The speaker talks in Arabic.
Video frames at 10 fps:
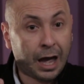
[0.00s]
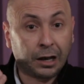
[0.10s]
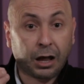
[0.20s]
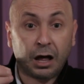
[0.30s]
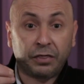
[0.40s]

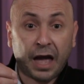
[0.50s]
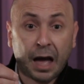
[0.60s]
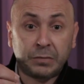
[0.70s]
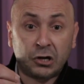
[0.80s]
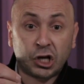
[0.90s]
القاضي
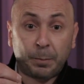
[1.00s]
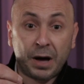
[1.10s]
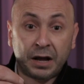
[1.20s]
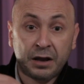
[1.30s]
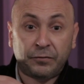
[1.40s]
عبد
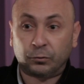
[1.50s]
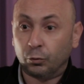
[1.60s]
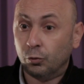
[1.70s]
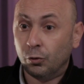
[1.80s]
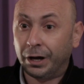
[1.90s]
الجبار
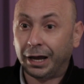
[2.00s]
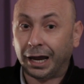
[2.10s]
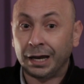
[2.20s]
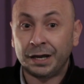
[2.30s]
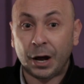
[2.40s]
نفسه
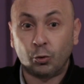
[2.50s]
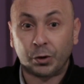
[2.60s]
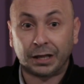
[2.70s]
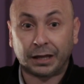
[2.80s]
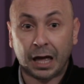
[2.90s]
عنده
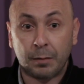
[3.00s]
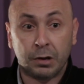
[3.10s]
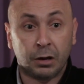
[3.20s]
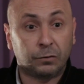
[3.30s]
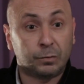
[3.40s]

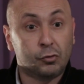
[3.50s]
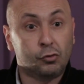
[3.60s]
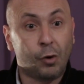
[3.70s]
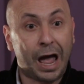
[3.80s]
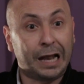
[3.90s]
كتاب
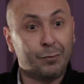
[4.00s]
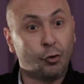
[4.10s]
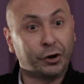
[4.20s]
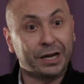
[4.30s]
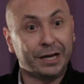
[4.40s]
اسمه
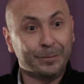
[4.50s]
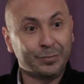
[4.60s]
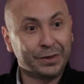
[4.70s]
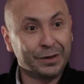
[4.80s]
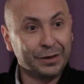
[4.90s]

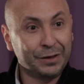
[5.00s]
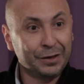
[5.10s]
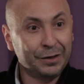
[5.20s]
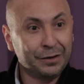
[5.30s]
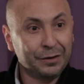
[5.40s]
المغني
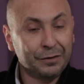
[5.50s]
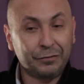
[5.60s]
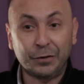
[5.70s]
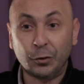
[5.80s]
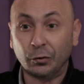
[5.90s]

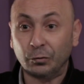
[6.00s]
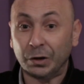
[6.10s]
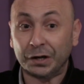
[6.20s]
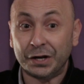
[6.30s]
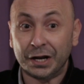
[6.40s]
في
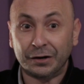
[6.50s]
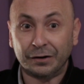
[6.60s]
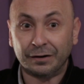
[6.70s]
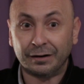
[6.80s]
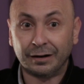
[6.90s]
اصول
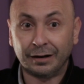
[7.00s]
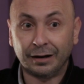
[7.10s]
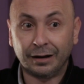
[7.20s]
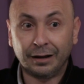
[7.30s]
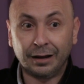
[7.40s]
الدين
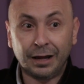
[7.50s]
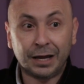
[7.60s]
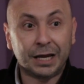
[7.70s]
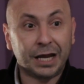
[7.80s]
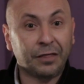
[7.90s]

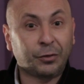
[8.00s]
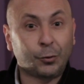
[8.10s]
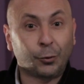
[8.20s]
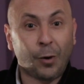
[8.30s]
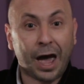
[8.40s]

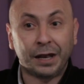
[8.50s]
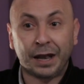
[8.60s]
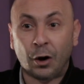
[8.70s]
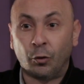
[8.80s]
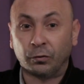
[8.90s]
يذكر
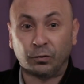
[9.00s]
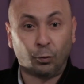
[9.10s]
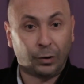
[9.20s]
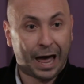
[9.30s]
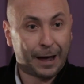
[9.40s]
ان
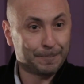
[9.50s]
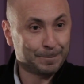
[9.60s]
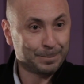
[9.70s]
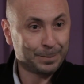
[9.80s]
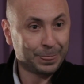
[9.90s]
اصول
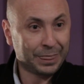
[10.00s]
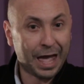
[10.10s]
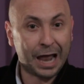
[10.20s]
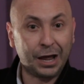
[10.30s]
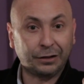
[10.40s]

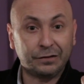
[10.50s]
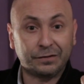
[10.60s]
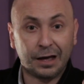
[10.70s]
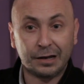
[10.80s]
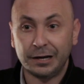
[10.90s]

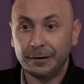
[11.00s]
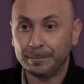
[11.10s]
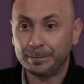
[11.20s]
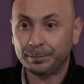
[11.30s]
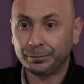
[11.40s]
الاعتزال
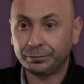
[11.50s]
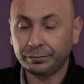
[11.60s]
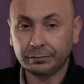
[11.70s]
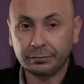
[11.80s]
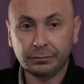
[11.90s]

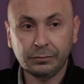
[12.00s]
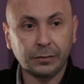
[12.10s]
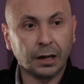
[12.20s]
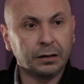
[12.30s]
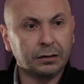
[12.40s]

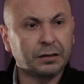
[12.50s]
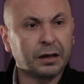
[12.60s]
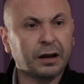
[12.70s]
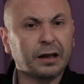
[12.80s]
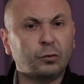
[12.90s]

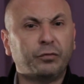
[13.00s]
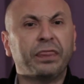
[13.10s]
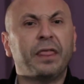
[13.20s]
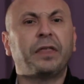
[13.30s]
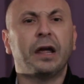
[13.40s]
تتركز في
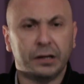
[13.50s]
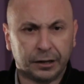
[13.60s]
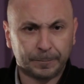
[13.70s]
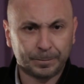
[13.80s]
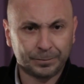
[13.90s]
اثنتين